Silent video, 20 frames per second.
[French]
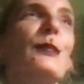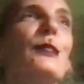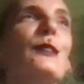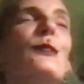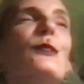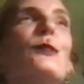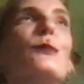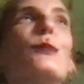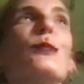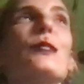Parce
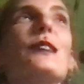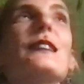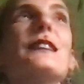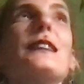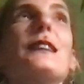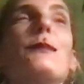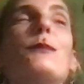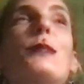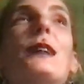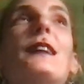que je me serais dit,
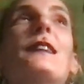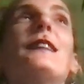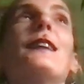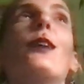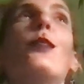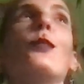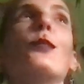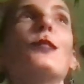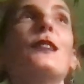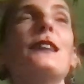mais le
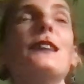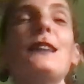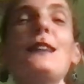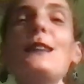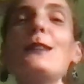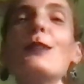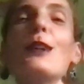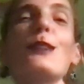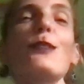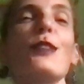néerlandais,
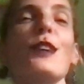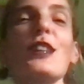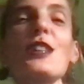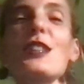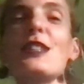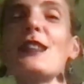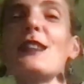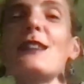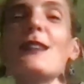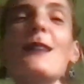il va se faire
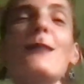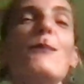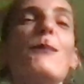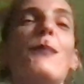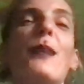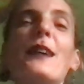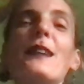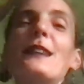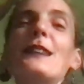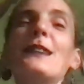chier à me
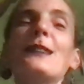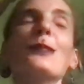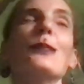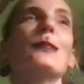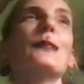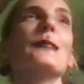parler.